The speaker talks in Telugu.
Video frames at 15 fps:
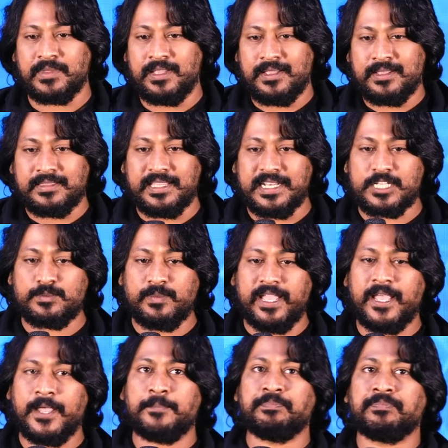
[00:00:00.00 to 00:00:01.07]
దినేష్ భయ్య
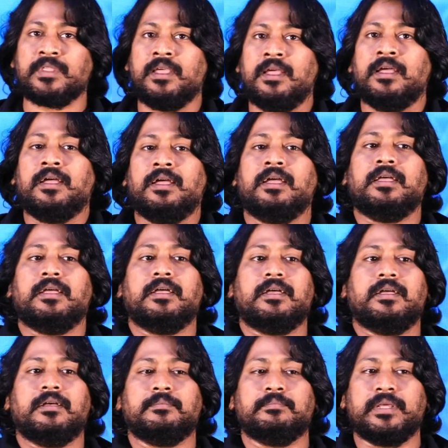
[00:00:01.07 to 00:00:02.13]

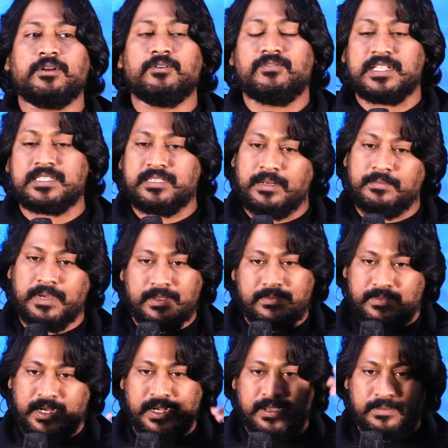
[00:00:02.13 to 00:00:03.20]
మీరు ఫస్ట్ సినిమా
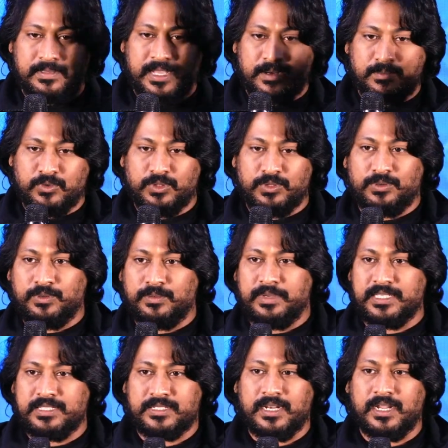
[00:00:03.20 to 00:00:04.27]
అంటే దాని ముందు మీ
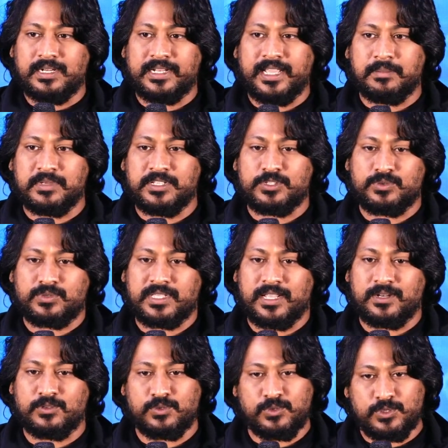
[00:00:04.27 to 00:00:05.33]
స్ట్రగుల్ టైం నుంచి
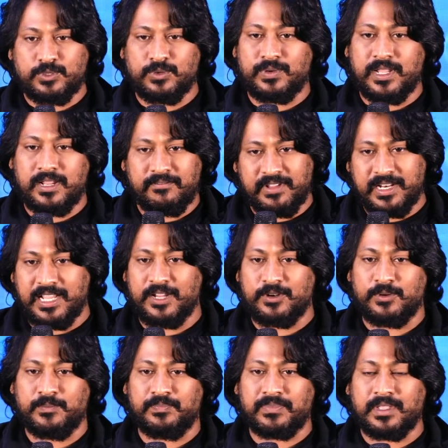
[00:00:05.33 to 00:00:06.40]
చూశాను చూస్తూ ఉన్నాను విన్నాను
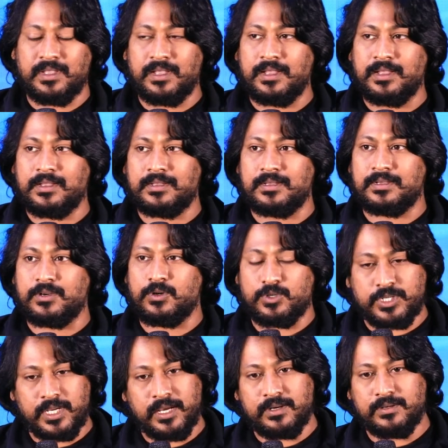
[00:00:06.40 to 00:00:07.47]

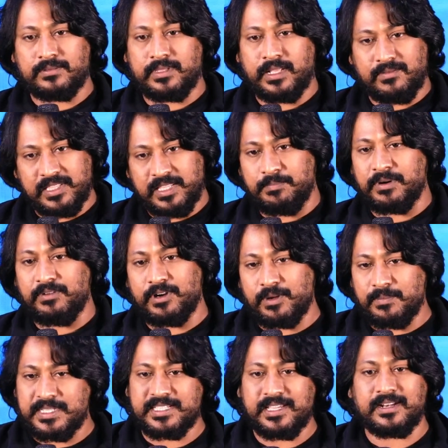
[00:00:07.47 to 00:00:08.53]
హుషారు తర్వాత ఇప్పటివరకు
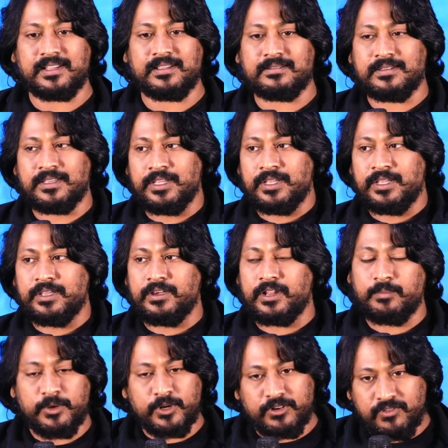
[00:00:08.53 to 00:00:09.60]
మీ జర్నీ మీరు
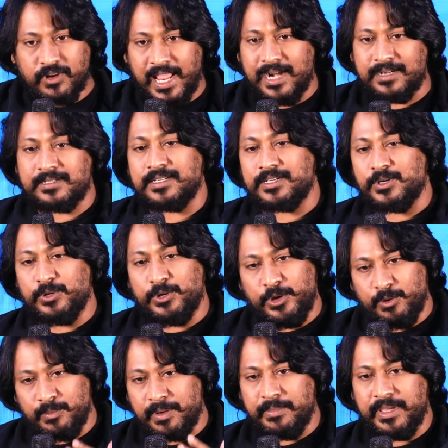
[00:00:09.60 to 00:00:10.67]
బ్యూటిఫుల్ యాక్టర్ గుడ్
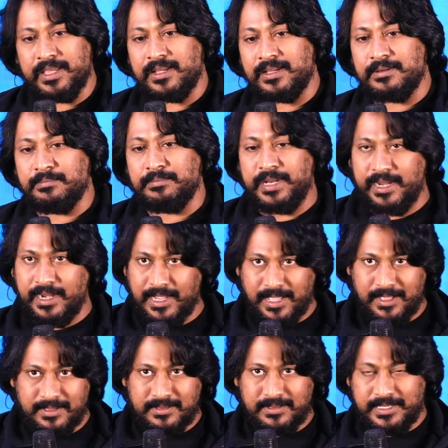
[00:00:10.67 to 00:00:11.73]
హ్యూమన్ బీయింగ్ మీరు ఇంకా
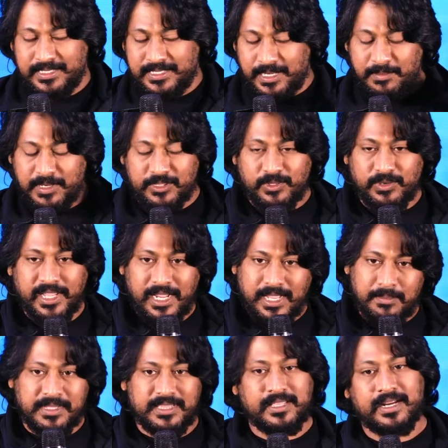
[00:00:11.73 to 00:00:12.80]
ఈ సినిమాతో ఇంకా
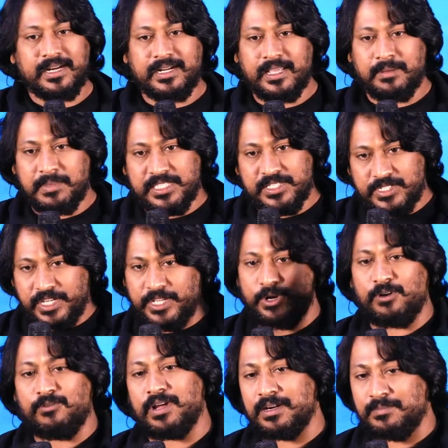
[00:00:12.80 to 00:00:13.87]
పెద్ద హిట్ అయ్యి మంచి హీరో
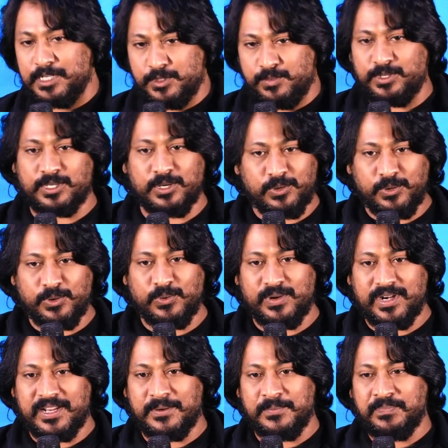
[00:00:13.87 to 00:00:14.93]
అవ్వాలని మనస్ఫూర్తిగా
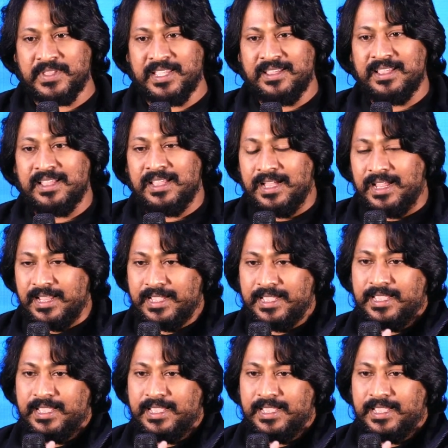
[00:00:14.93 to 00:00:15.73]
కోరుకుంటున్నాను అలాగే